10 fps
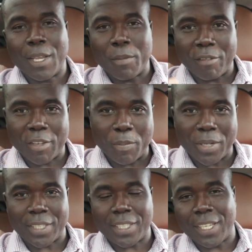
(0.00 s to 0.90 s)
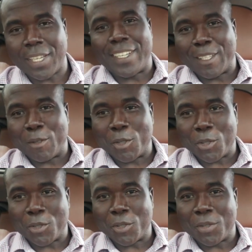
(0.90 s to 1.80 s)
elle m'a fait penser à quelque
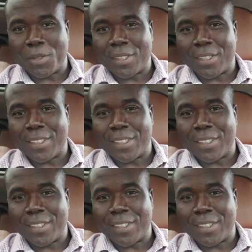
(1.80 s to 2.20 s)
chose